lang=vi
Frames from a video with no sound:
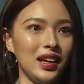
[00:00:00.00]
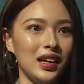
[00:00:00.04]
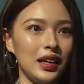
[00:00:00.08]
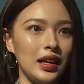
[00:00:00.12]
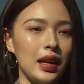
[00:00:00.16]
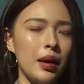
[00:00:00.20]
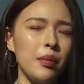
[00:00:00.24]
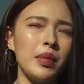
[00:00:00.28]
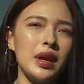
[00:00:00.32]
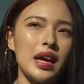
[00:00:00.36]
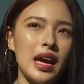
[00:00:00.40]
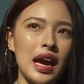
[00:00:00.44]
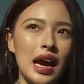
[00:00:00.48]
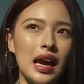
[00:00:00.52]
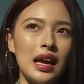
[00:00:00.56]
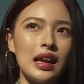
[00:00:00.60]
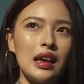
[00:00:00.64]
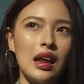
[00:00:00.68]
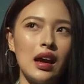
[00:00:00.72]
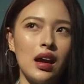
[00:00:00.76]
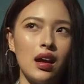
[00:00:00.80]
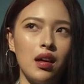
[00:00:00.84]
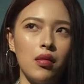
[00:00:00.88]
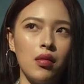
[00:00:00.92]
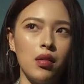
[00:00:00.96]
năm mươi hai
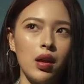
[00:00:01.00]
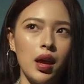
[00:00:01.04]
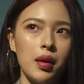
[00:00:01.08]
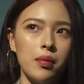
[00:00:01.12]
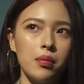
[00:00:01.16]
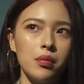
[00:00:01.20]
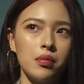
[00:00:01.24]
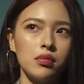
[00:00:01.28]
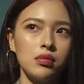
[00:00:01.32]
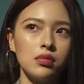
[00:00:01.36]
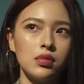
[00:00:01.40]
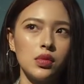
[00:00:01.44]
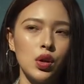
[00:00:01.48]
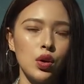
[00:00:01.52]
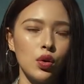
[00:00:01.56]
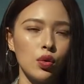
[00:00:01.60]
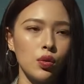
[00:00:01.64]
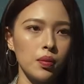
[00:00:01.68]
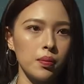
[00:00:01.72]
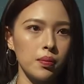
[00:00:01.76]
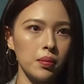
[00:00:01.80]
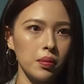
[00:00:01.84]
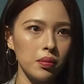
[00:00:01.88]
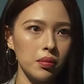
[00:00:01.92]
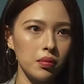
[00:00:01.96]
là em nhiều
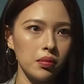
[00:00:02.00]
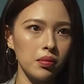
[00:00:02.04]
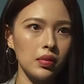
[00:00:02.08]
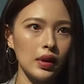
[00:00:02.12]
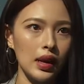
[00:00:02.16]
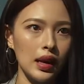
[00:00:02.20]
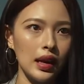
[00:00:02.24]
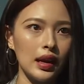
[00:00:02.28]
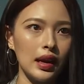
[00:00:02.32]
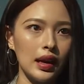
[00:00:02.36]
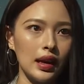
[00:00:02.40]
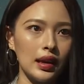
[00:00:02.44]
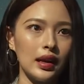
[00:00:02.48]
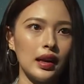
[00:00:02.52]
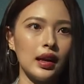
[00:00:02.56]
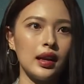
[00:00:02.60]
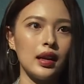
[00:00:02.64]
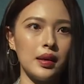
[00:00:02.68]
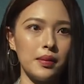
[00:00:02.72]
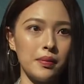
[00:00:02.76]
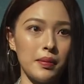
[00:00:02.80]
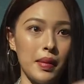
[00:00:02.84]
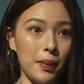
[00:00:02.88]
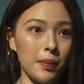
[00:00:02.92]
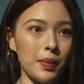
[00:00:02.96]
là là
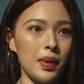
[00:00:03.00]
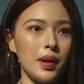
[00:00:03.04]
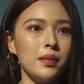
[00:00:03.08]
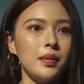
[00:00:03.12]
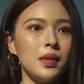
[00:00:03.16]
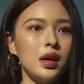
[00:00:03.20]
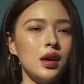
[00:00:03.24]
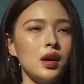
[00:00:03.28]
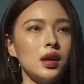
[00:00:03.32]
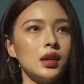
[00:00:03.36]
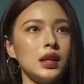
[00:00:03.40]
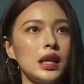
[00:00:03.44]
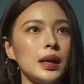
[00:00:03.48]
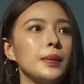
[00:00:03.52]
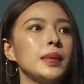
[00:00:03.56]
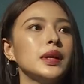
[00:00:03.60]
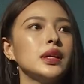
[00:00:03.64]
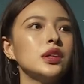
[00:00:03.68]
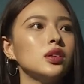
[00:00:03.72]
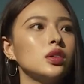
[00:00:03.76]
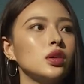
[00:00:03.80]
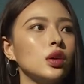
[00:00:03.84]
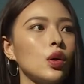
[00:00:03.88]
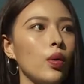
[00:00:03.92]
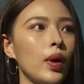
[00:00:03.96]
là mập lắm. Tại bình
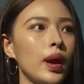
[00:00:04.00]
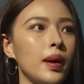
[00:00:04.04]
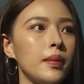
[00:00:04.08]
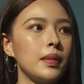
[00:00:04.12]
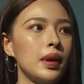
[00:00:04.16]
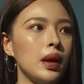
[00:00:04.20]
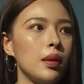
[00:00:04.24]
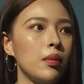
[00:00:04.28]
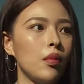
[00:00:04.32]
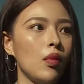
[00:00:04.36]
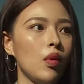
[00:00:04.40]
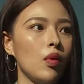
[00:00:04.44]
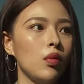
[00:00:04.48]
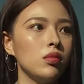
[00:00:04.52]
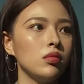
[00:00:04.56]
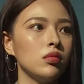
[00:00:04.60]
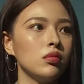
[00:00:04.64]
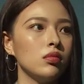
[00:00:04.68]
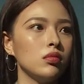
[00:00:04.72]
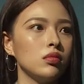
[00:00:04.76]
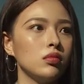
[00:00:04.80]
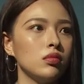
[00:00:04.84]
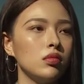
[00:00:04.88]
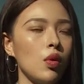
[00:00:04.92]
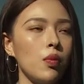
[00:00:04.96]
thường của là
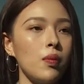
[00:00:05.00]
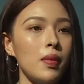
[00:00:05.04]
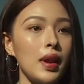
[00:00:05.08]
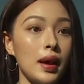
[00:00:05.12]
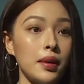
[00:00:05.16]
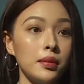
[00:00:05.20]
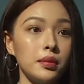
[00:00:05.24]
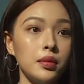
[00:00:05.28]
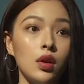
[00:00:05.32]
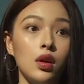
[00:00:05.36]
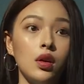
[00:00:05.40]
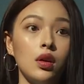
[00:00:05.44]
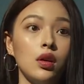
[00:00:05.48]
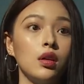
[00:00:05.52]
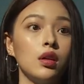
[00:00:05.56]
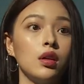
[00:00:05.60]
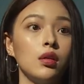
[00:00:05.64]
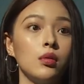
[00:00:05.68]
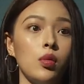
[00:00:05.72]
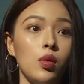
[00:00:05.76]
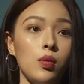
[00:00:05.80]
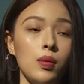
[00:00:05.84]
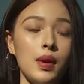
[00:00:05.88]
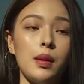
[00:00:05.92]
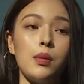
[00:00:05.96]
bốn bốn lăm thôi,
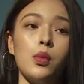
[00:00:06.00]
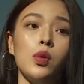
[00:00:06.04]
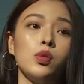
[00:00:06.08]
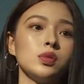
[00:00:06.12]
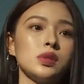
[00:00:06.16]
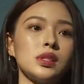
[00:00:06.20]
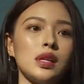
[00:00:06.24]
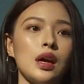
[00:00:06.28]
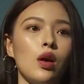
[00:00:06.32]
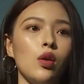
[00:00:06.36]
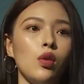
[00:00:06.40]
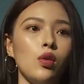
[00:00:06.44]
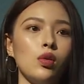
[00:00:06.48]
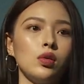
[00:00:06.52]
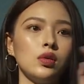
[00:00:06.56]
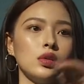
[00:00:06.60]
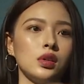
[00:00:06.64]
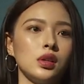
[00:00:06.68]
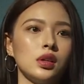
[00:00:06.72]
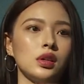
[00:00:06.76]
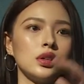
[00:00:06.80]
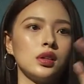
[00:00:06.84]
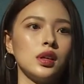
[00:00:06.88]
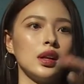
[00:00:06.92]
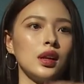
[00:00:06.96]
bốn lăm bốn
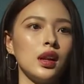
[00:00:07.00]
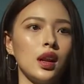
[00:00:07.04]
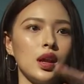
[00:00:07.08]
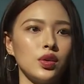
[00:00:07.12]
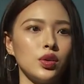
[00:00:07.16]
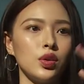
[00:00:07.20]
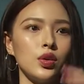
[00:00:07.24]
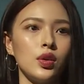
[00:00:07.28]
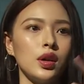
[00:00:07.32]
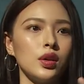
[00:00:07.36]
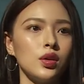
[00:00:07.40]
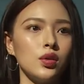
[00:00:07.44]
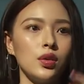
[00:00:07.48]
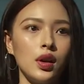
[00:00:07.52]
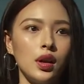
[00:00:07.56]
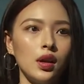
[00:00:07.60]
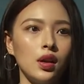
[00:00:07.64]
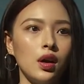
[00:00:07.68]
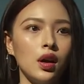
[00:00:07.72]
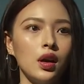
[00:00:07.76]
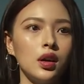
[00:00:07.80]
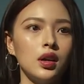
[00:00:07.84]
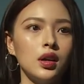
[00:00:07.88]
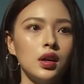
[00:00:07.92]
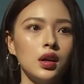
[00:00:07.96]
sáu, chênh lệch nhiêu đó nhiêu đó
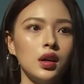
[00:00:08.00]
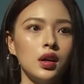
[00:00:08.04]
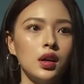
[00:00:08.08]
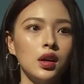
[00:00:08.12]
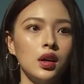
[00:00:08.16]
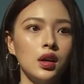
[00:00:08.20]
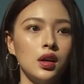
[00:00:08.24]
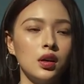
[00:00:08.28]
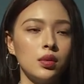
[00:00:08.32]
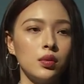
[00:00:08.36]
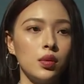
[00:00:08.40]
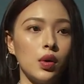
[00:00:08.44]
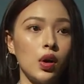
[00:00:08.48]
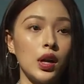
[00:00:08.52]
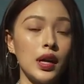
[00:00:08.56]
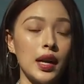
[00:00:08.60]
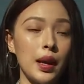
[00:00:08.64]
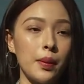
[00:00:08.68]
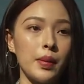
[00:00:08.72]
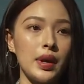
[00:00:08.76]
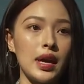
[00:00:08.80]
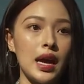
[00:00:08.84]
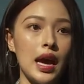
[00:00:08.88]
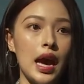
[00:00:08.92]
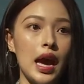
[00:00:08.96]
thôi. Rồi
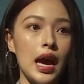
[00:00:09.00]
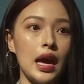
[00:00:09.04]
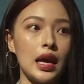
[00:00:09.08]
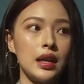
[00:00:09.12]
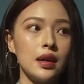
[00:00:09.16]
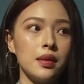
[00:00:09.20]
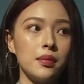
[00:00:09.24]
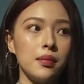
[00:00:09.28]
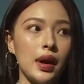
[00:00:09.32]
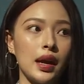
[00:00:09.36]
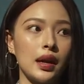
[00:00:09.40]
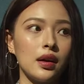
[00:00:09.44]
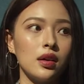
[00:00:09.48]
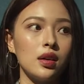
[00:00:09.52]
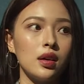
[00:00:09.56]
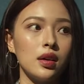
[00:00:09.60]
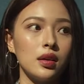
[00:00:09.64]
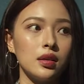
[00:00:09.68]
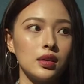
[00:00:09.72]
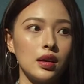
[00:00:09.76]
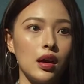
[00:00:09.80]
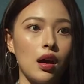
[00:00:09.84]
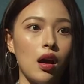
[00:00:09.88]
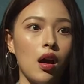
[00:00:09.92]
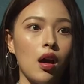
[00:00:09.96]
năm mươi hai là mập rất là
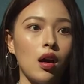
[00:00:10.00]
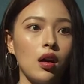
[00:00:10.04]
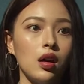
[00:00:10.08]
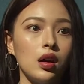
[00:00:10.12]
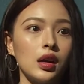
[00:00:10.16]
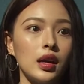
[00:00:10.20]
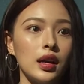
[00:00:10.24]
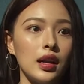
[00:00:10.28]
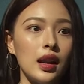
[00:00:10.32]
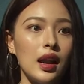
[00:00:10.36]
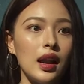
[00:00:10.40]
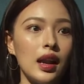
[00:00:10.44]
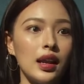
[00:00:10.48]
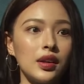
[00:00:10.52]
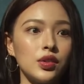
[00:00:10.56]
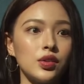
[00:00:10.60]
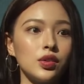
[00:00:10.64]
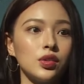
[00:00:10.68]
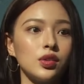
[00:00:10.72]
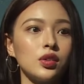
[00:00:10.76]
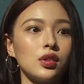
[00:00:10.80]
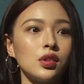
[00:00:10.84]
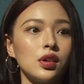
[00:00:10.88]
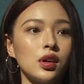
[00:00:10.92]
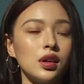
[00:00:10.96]
tròn. Cái đó là
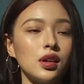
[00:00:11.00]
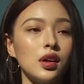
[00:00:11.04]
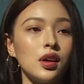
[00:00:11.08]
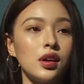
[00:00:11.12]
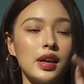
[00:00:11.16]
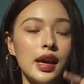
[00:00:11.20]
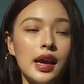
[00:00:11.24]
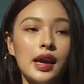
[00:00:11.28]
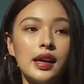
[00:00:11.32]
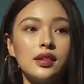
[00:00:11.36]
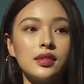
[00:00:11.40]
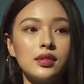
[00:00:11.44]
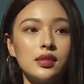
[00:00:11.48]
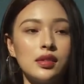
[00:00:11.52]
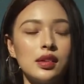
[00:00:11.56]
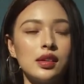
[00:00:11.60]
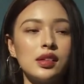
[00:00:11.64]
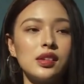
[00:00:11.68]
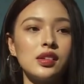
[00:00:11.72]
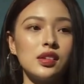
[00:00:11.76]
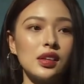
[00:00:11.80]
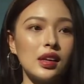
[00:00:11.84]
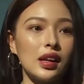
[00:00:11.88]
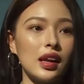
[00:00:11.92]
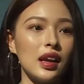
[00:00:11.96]
chưa có thời gian,
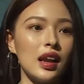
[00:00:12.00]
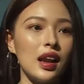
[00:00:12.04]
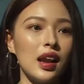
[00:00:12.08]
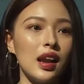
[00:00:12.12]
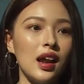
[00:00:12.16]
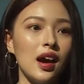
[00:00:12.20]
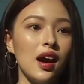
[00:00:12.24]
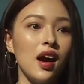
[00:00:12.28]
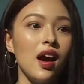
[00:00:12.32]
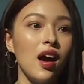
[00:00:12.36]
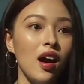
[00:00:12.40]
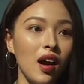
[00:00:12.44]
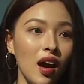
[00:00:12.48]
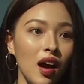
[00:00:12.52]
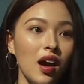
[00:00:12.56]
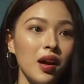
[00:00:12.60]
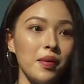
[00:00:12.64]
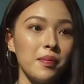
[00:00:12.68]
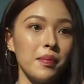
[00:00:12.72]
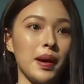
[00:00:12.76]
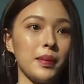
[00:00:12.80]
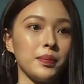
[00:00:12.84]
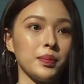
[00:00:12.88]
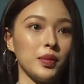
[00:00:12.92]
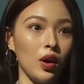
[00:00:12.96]
cái đó là hơi hơi
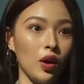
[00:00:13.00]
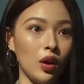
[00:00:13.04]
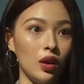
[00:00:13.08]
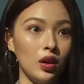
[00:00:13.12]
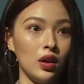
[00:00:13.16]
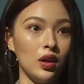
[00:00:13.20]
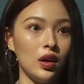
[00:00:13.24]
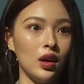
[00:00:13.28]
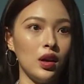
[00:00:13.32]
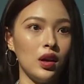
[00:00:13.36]
mập thôi.